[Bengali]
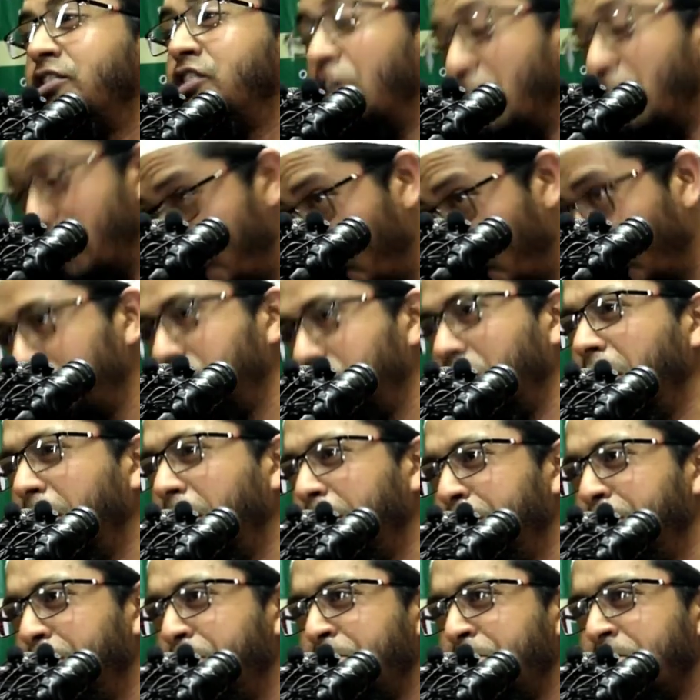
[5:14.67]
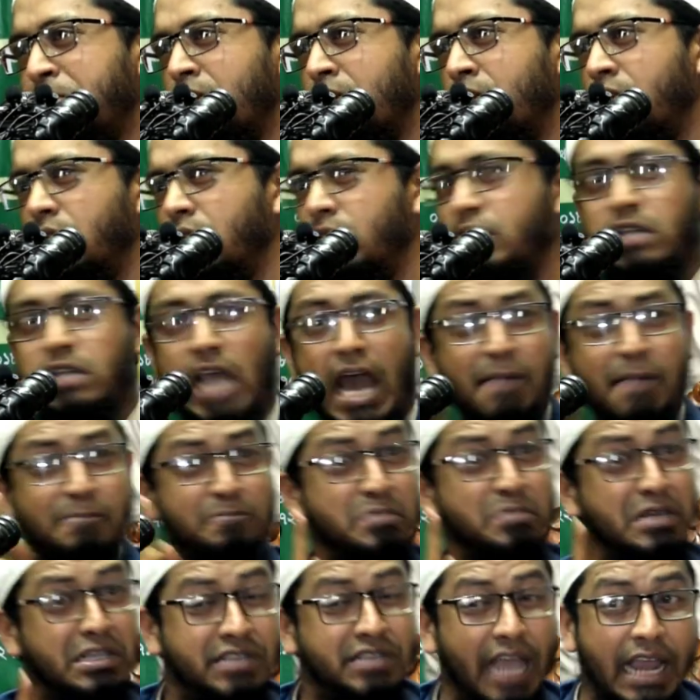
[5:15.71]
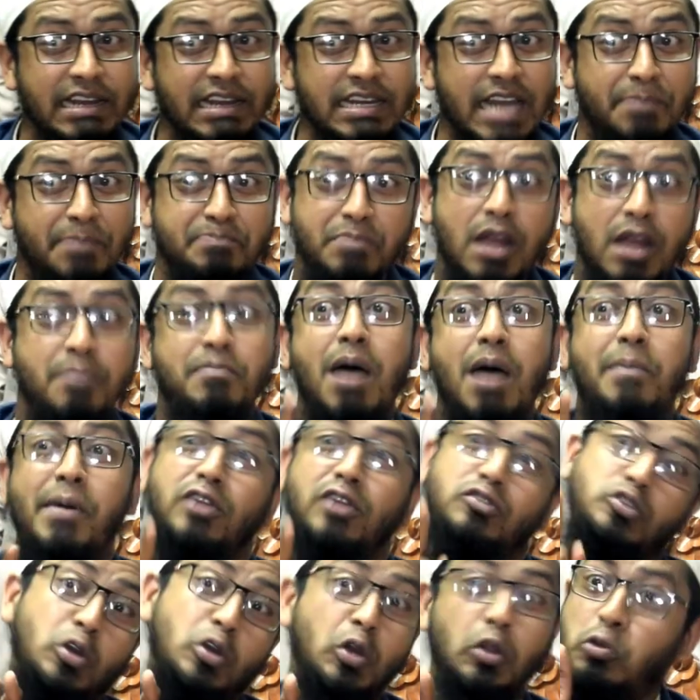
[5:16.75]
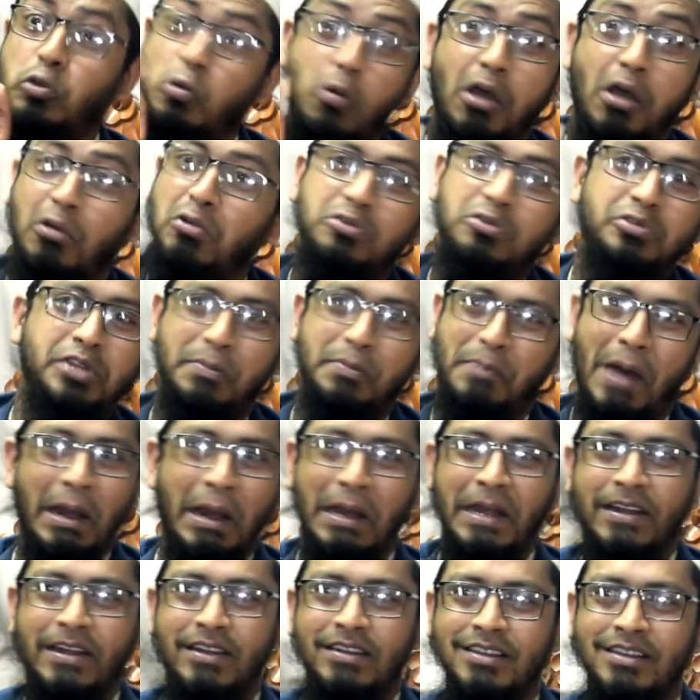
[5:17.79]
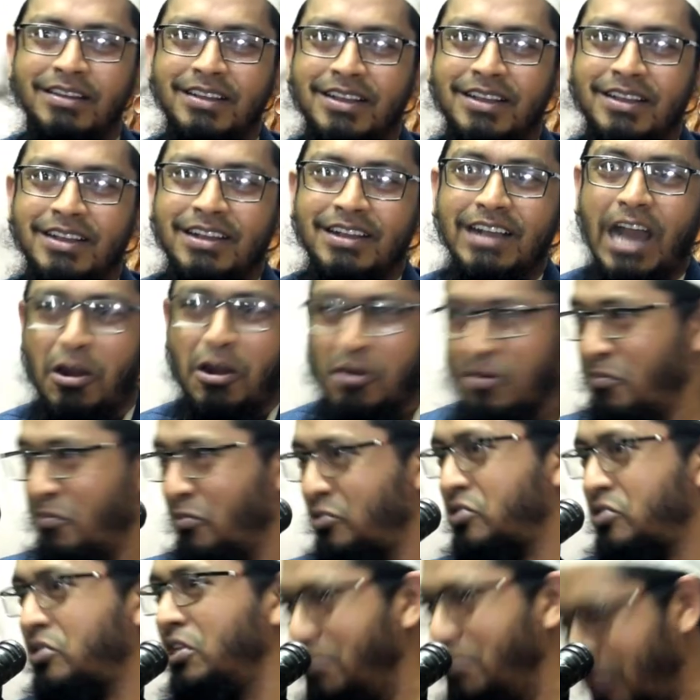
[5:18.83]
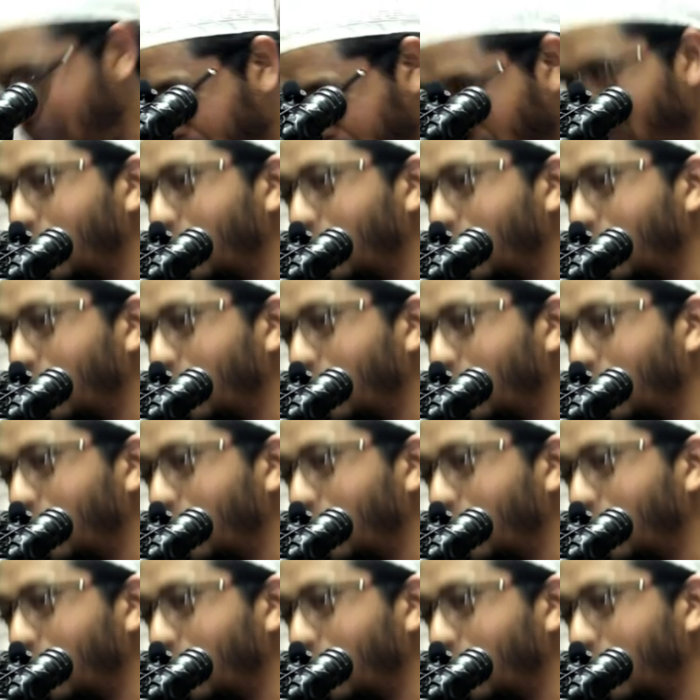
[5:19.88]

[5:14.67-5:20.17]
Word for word: সে বলছে যে আপনি চাইলে আপনার বাবার জন্য দোয়া করতে পারেন কারণ মুসলিমের জন্য